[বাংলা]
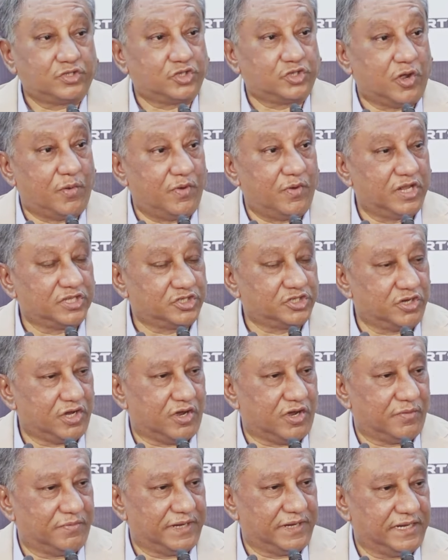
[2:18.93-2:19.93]
সমালোচনা
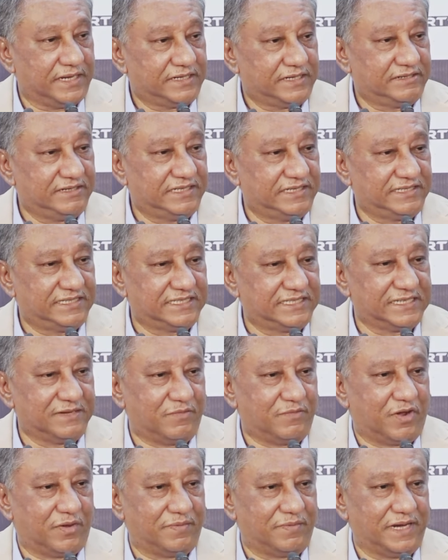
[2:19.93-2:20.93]
হবে
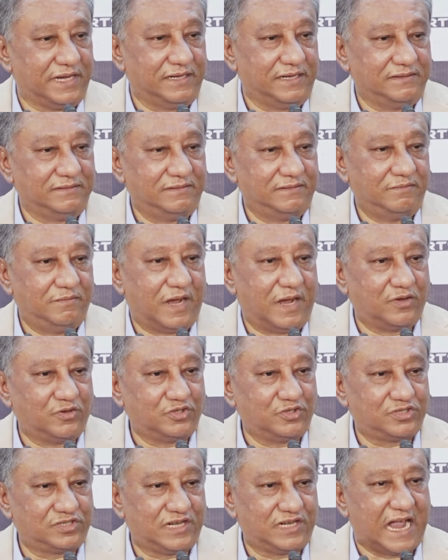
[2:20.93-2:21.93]
ক্রিটিসিজম হবে
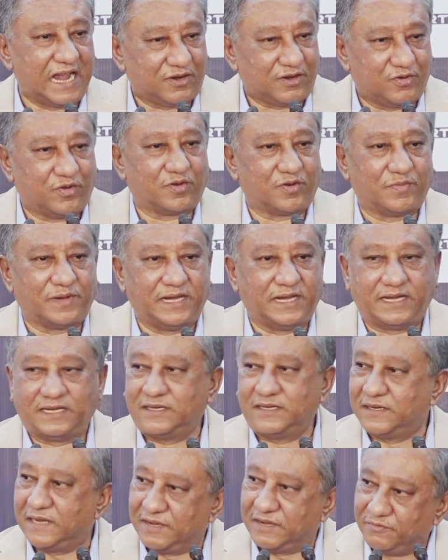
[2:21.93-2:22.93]
মানুষ রাগ করবে
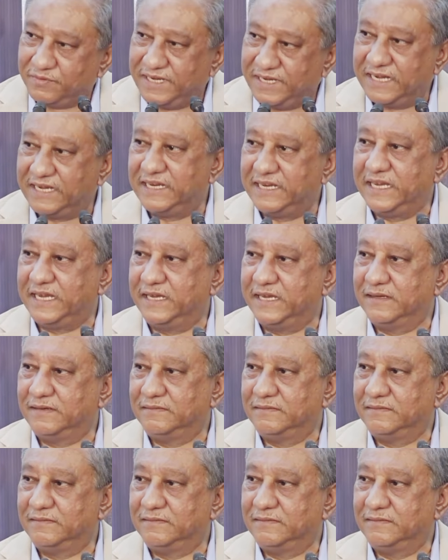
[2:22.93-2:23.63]
উই এগ্রি